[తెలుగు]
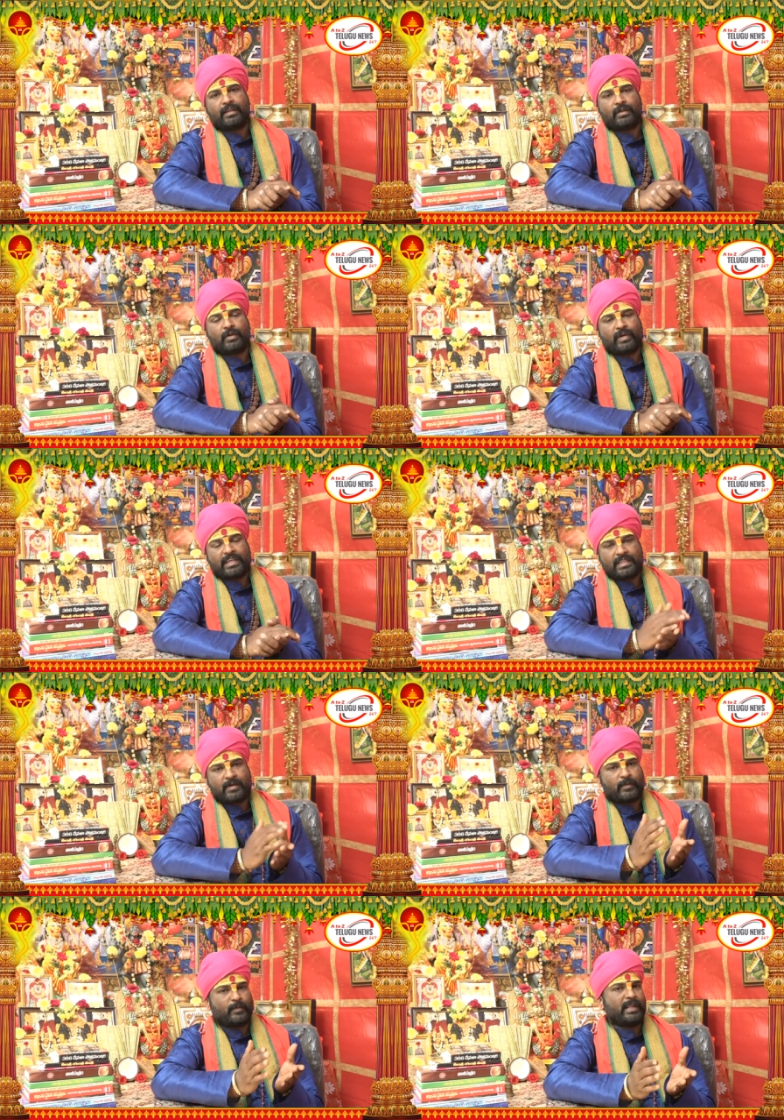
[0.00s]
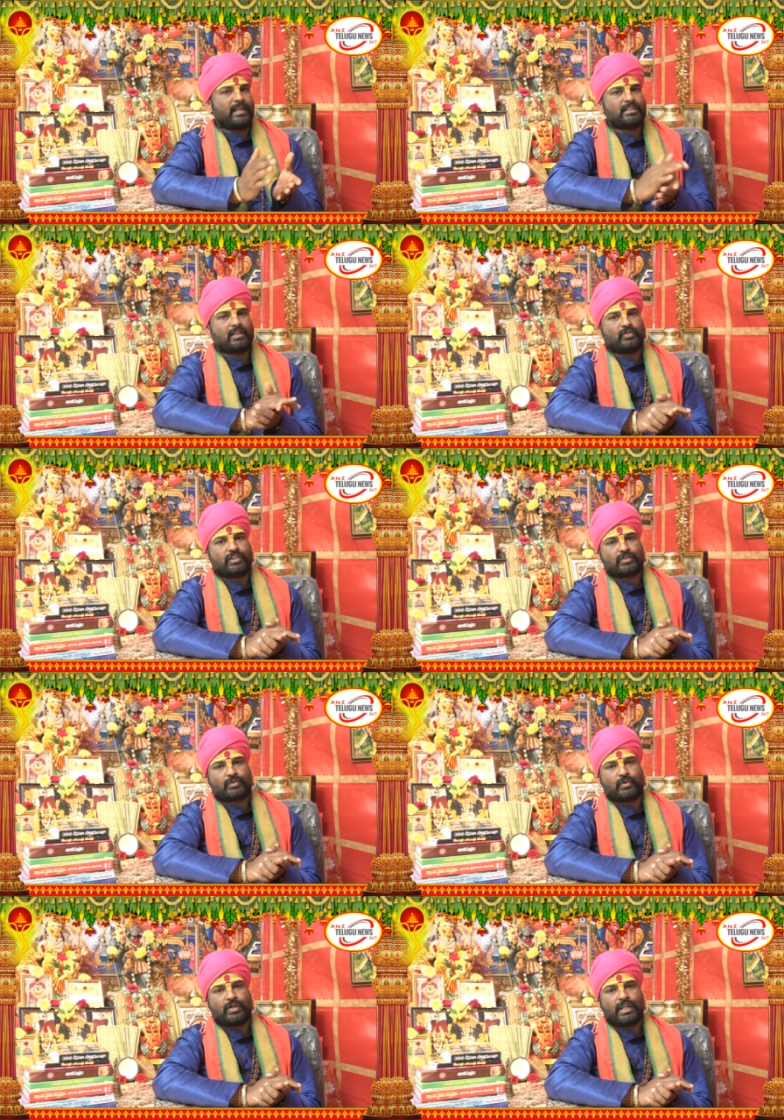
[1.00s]
ఎన్నో వైద్య పరీక్షలు
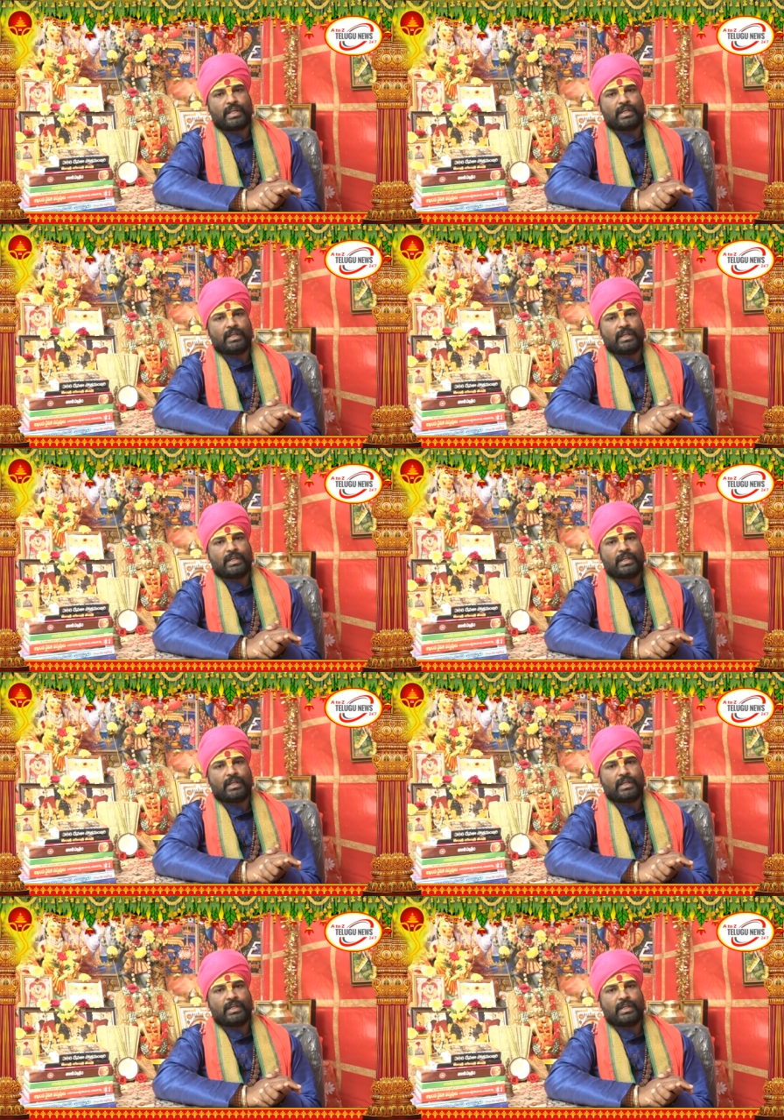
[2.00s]
చేసుకొని